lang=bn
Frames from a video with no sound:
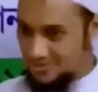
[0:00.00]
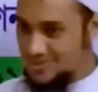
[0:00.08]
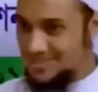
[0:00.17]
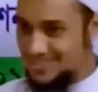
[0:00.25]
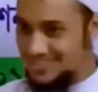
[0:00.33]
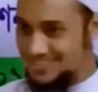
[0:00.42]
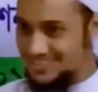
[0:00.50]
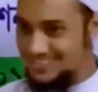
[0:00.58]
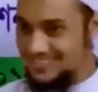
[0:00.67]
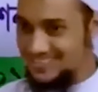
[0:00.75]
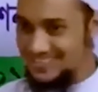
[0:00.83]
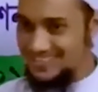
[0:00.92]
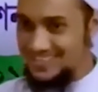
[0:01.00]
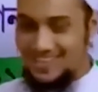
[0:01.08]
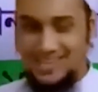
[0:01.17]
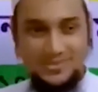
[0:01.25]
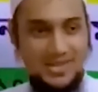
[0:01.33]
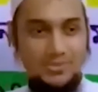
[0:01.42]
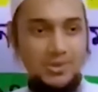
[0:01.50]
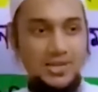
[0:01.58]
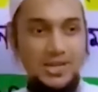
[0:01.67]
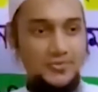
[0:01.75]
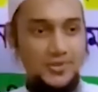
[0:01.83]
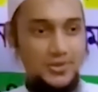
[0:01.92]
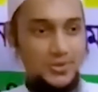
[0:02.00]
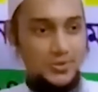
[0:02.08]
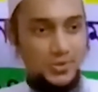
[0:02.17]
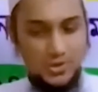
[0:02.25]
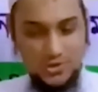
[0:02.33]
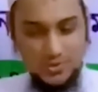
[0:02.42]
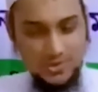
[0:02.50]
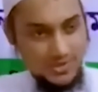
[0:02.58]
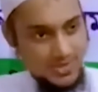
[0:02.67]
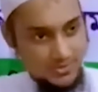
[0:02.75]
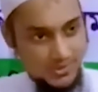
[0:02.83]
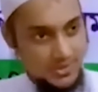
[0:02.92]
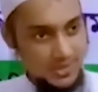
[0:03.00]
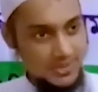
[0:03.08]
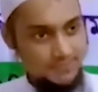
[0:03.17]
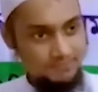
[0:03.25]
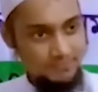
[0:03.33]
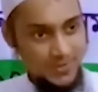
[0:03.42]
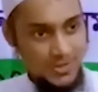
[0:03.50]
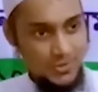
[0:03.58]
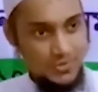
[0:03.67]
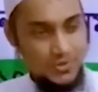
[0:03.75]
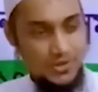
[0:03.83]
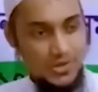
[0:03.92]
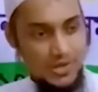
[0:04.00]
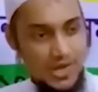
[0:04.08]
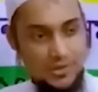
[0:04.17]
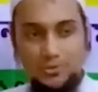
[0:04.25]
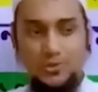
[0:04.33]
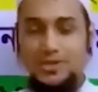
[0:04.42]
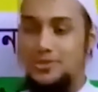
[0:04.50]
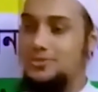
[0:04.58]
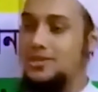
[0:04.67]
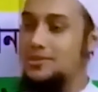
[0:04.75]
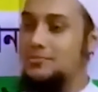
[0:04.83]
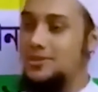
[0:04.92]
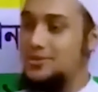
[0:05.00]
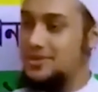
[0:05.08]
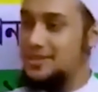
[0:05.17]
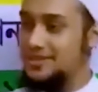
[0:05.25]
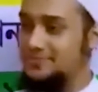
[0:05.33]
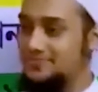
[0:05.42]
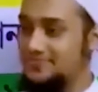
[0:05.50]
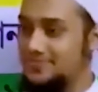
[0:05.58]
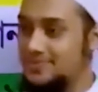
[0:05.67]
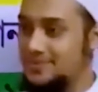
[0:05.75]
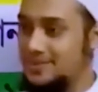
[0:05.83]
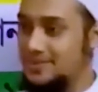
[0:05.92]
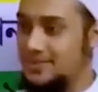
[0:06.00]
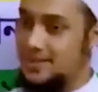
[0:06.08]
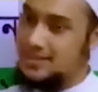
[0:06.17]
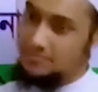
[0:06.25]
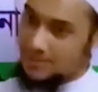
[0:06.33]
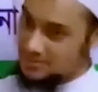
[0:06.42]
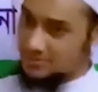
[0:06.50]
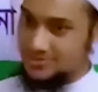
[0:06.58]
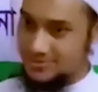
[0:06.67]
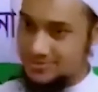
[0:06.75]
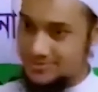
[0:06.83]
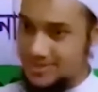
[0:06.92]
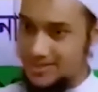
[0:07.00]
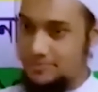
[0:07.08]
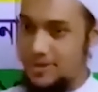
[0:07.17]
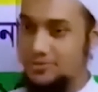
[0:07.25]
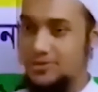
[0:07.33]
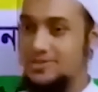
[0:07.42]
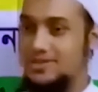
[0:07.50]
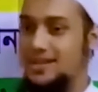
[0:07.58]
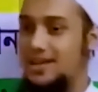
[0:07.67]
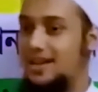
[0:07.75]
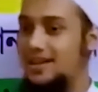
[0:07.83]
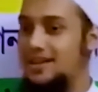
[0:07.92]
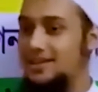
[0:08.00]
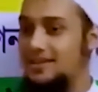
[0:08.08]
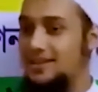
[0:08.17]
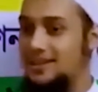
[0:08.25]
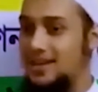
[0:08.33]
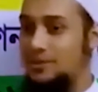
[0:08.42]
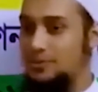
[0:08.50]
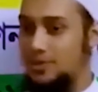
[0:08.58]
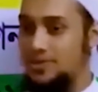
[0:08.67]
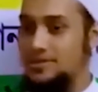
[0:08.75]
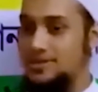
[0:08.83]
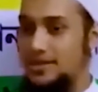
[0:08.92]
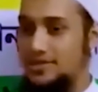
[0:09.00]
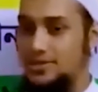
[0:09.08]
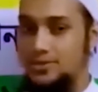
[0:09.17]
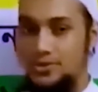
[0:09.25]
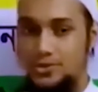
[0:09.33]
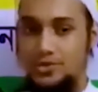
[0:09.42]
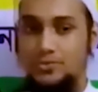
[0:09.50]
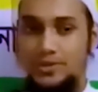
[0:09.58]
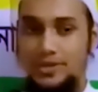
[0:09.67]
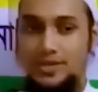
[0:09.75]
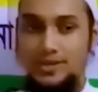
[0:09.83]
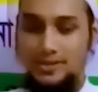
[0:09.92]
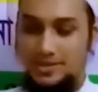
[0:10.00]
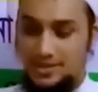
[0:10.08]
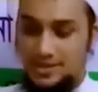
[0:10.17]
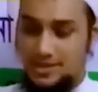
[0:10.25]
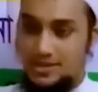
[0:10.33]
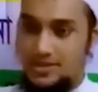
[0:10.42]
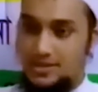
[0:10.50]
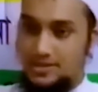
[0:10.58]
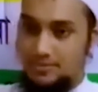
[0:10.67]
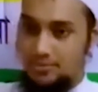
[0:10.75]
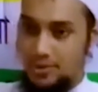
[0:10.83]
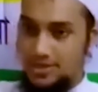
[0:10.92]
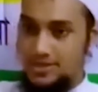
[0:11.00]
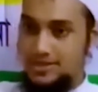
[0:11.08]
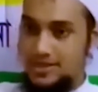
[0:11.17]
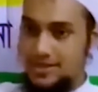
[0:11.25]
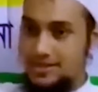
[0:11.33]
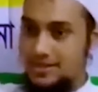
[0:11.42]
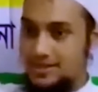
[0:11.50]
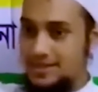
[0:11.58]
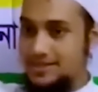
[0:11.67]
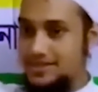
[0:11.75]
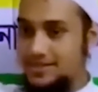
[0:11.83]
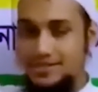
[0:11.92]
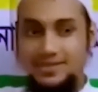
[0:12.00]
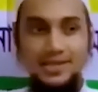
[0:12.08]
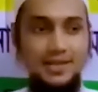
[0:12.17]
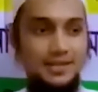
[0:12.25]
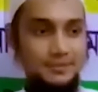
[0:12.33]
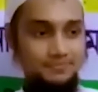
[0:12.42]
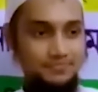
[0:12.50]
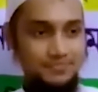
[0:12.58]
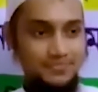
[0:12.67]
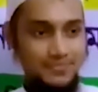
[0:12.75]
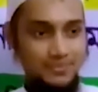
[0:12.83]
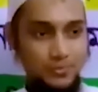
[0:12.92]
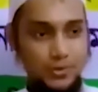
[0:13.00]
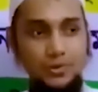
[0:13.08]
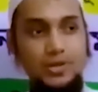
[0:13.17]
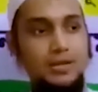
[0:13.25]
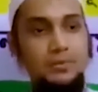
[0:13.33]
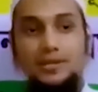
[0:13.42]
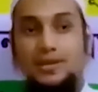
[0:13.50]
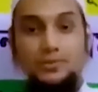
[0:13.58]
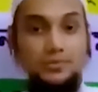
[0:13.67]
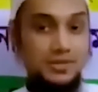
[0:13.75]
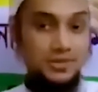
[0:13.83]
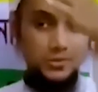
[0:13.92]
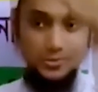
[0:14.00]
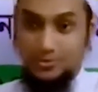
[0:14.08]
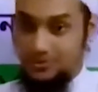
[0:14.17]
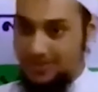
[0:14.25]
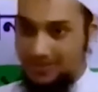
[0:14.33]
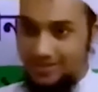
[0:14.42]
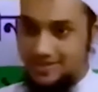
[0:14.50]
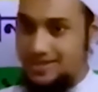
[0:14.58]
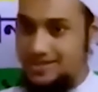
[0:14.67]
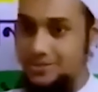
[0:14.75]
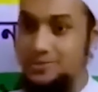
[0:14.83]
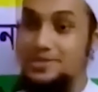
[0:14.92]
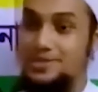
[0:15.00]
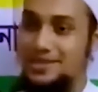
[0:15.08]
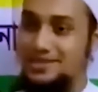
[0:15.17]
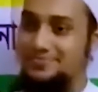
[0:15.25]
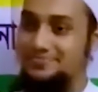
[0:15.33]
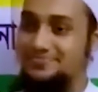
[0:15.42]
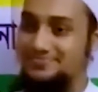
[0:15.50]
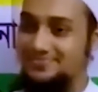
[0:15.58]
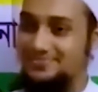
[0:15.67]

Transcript: তাই করেছে কি আর সাহাবুল কাফ কিন্তু ওই সমাজটার মধ্যে আত্মঘাতী কোনো হামলা করেনি তারা এটা পারত তারা এটা পারত না তা না আমি বলেছি তারা ছিল ওই সময়কার পলিটিক্যাল লিডারদের ছেলে মনে করেন আমাদের এখনকার যত নেতা আছে ওদের ছেলে